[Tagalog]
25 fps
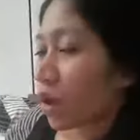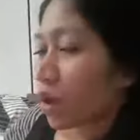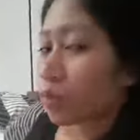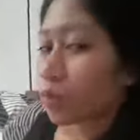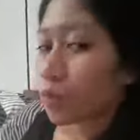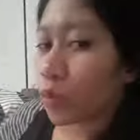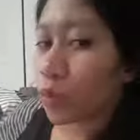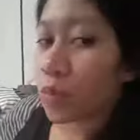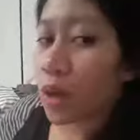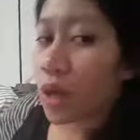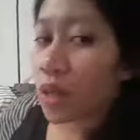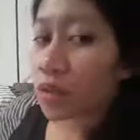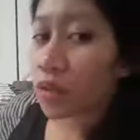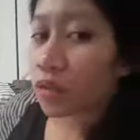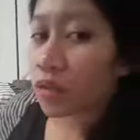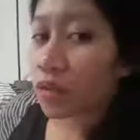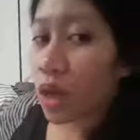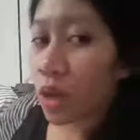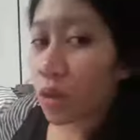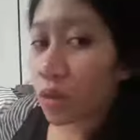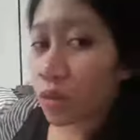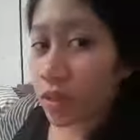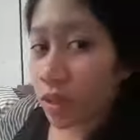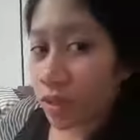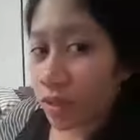pumasok
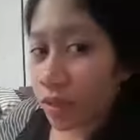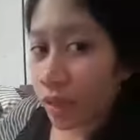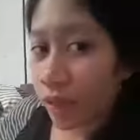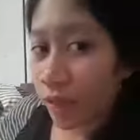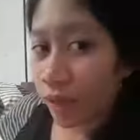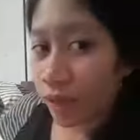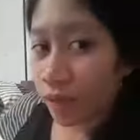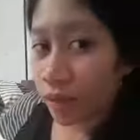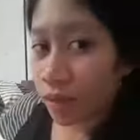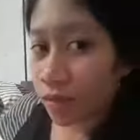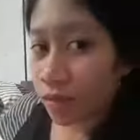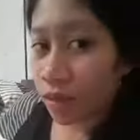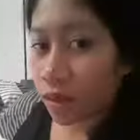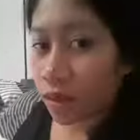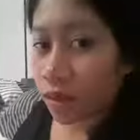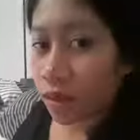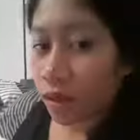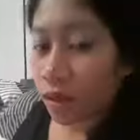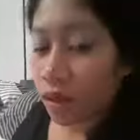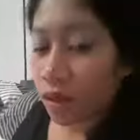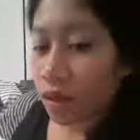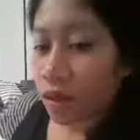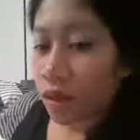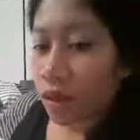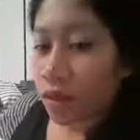na ako sa gate.
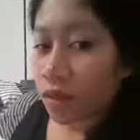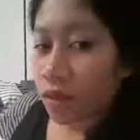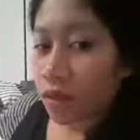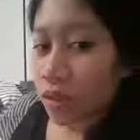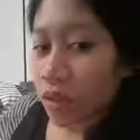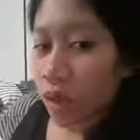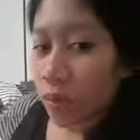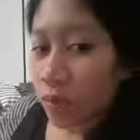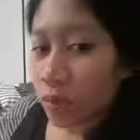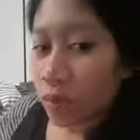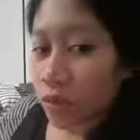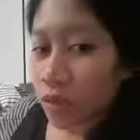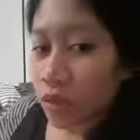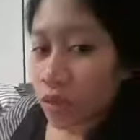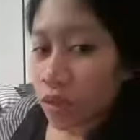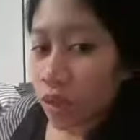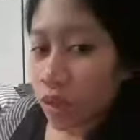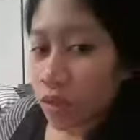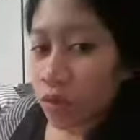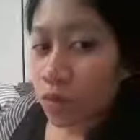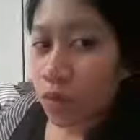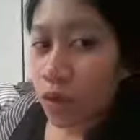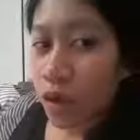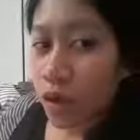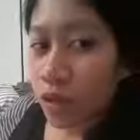Tapos,
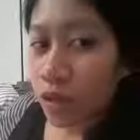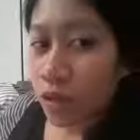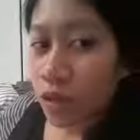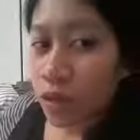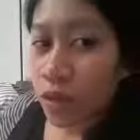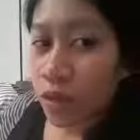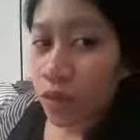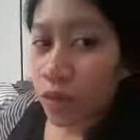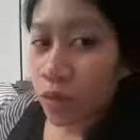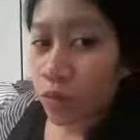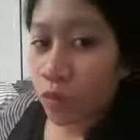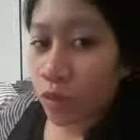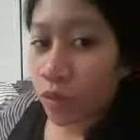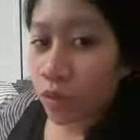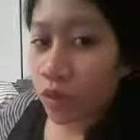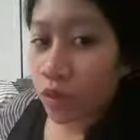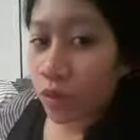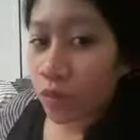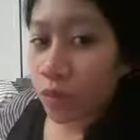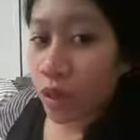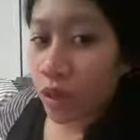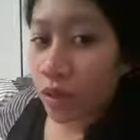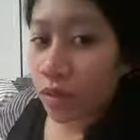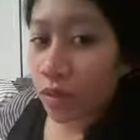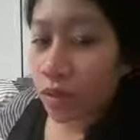kinuha nila yung water
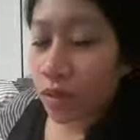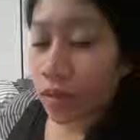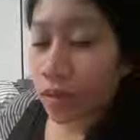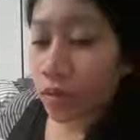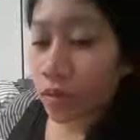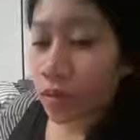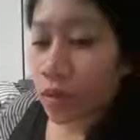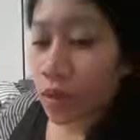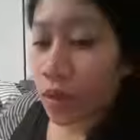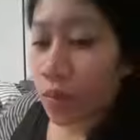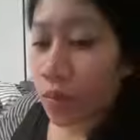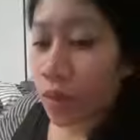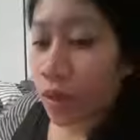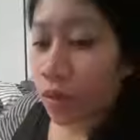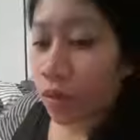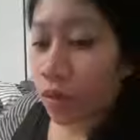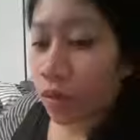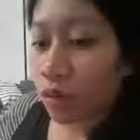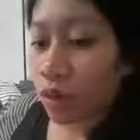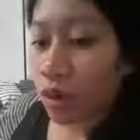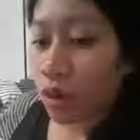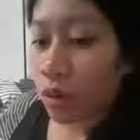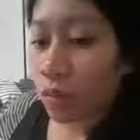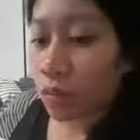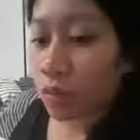bottle ko. Sabi ko,
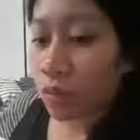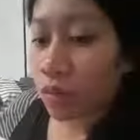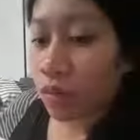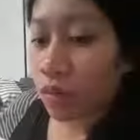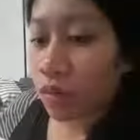um,